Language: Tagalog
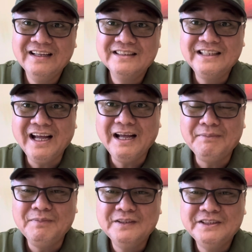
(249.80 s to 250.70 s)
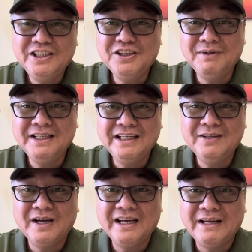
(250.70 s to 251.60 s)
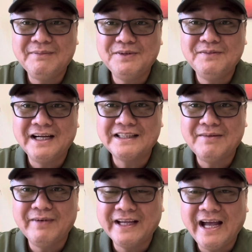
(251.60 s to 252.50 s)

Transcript: Saka, sino maniniwala po mga katabay?